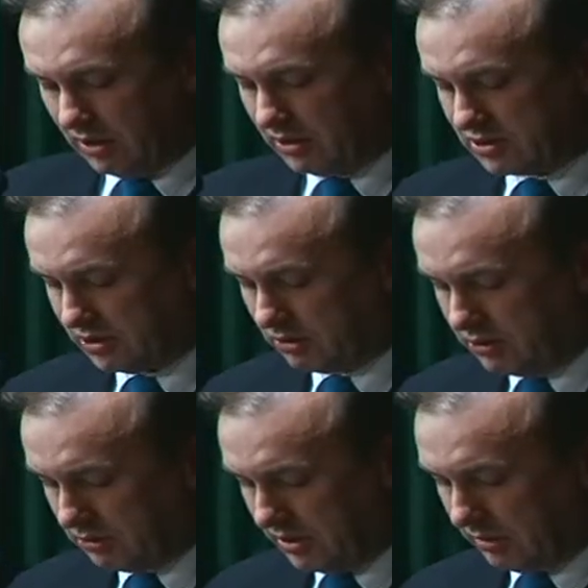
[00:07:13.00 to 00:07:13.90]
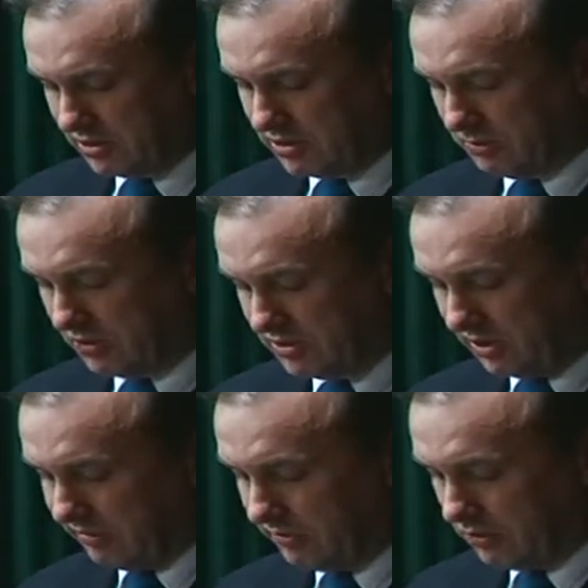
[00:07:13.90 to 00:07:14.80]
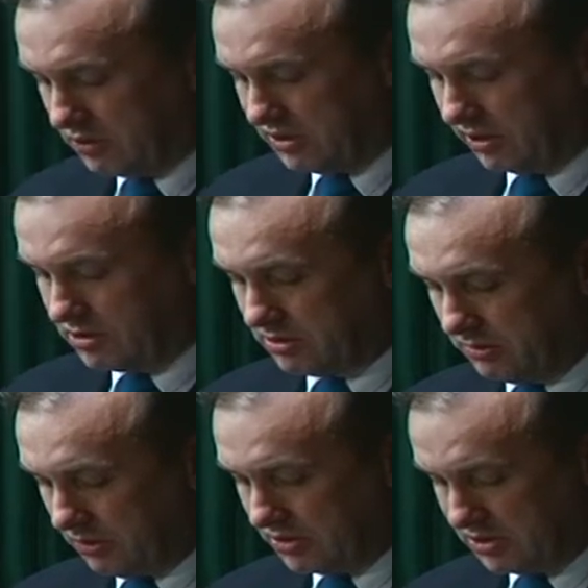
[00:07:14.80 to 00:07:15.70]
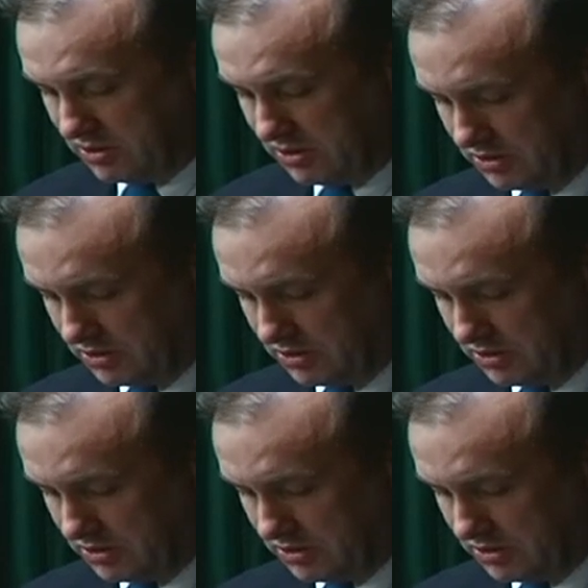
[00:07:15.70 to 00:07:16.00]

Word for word: dlaczego nie udała się polska rewolucja i czym była trzecia